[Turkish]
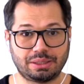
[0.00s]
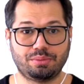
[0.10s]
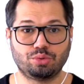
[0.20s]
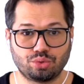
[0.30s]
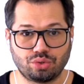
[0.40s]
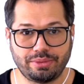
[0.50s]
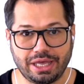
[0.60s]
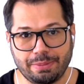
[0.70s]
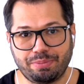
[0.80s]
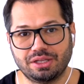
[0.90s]
Tabi bu durum
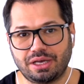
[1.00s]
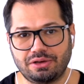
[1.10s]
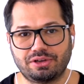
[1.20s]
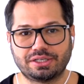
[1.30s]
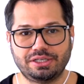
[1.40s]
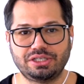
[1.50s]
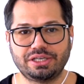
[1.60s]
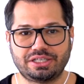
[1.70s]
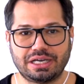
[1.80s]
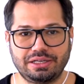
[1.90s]
Apple'ın ana vatanı
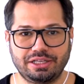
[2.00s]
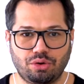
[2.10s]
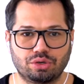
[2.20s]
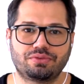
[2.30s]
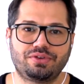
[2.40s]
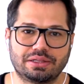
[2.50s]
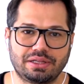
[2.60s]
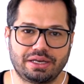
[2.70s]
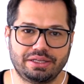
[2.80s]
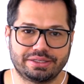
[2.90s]
için geçerli değil. Orada
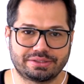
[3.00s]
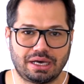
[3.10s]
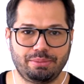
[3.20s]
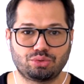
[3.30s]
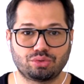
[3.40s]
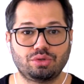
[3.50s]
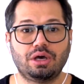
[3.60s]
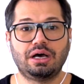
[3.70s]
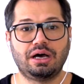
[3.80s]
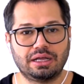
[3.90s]
fiyatlar yine sabit
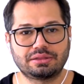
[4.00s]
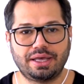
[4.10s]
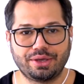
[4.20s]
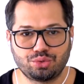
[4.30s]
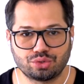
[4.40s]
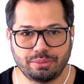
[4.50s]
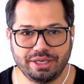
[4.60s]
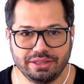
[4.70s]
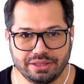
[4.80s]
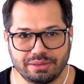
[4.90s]
tutuldu. Hatta küçük de
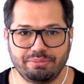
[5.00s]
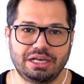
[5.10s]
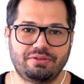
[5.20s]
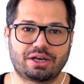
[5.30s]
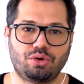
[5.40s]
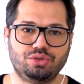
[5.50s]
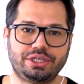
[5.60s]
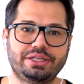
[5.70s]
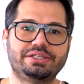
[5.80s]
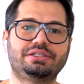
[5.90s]
bir indirim bile var
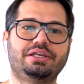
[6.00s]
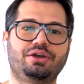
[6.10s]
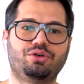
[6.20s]
önceki nesillere